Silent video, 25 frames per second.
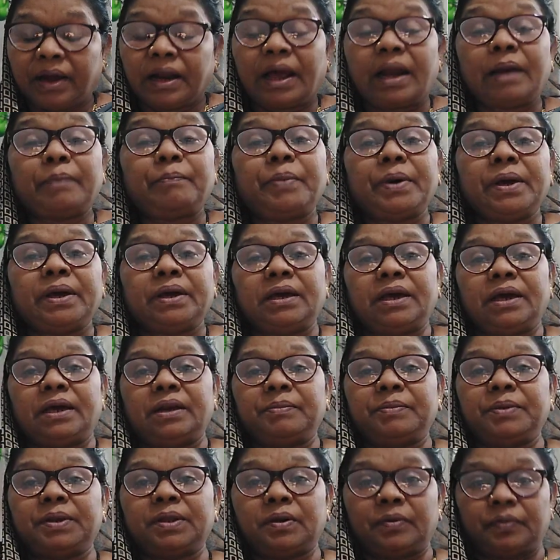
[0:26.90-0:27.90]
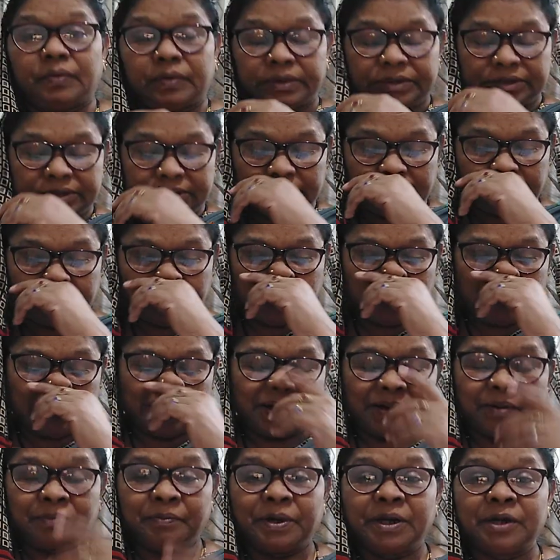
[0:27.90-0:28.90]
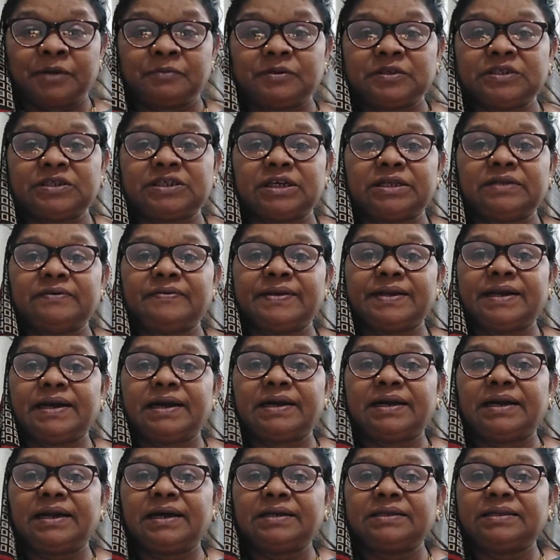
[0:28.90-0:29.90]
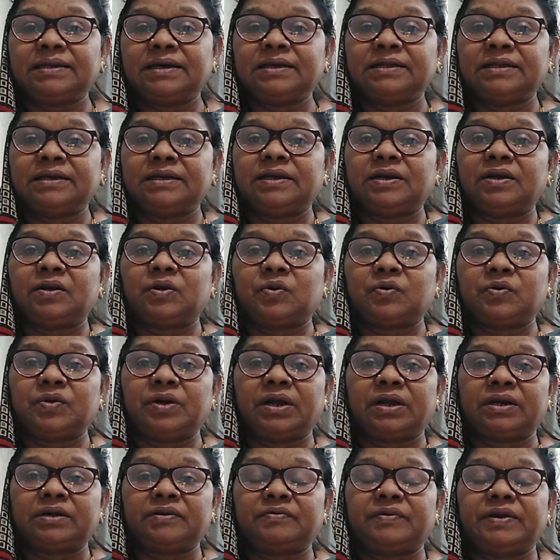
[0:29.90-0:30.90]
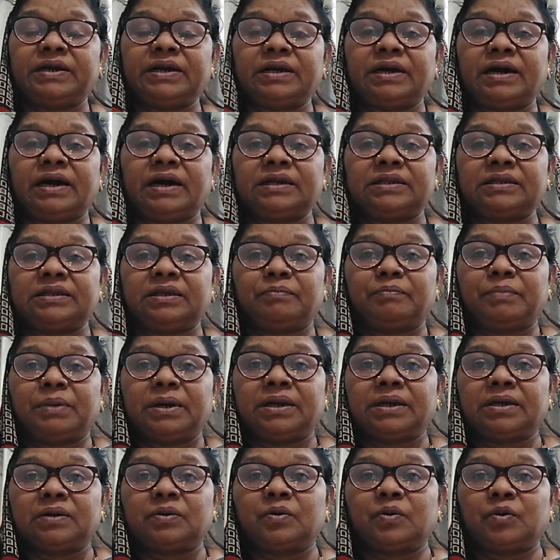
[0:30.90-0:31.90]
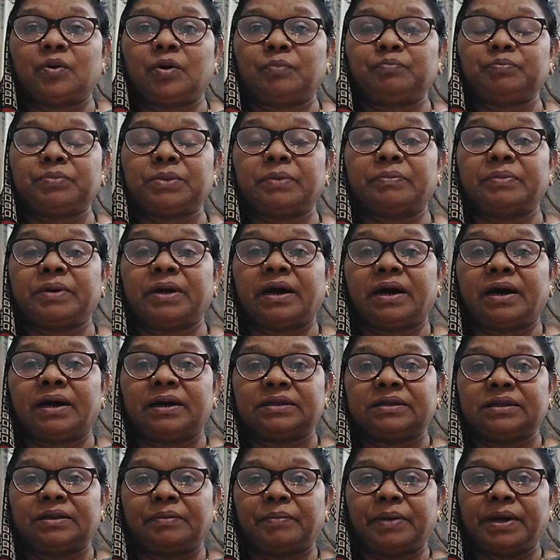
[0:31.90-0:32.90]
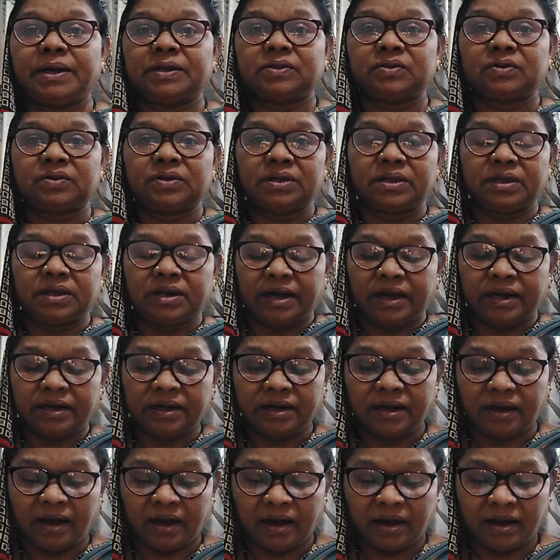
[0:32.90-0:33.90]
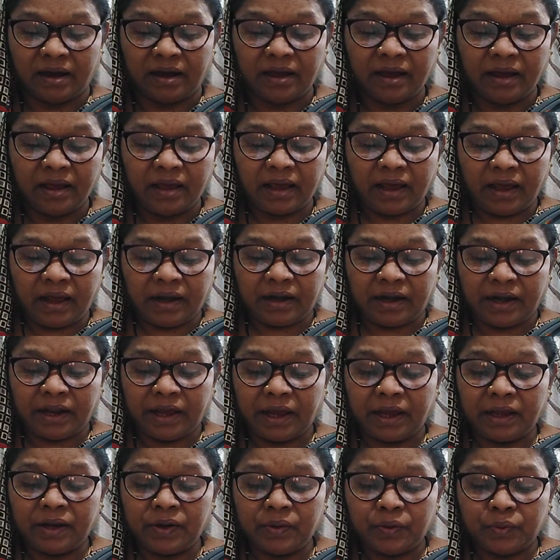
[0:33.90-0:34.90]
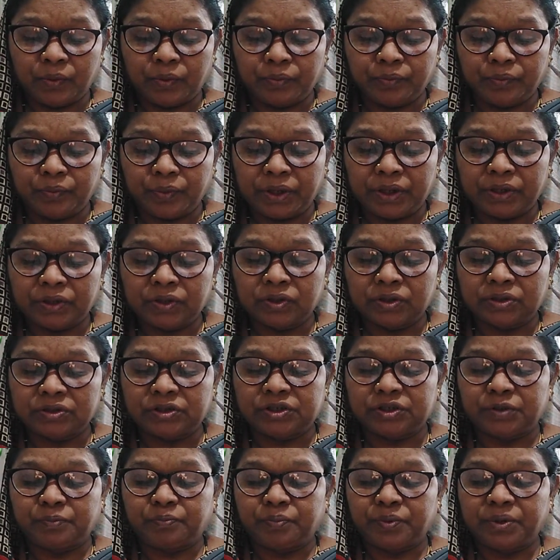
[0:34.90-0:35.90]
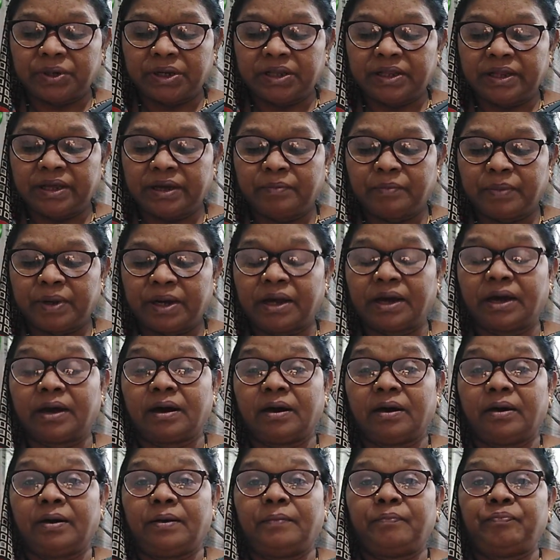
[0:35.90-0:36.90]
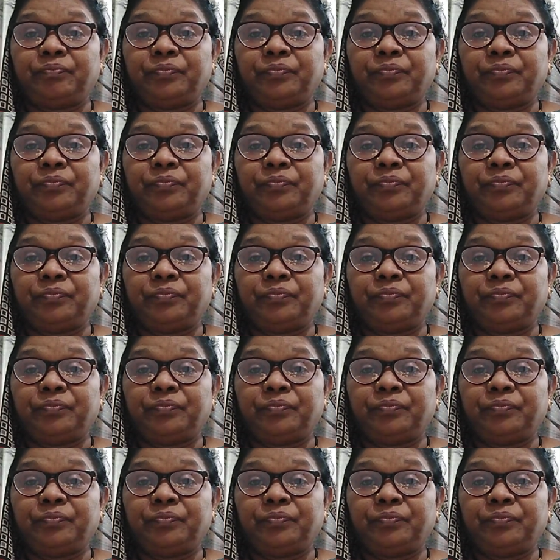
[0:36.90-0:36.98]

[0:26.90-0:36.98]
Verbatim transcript: నలభై ఎనిమిదవ వచనం వరకు మనము చదివినట్లయితే దీంట్లో ఉన్నటువంటి అర్థం మనకు క్లుప్తంగా అర్థమవుతున్నది కనుక నేను మీతో చెప్పినది ఏమనగా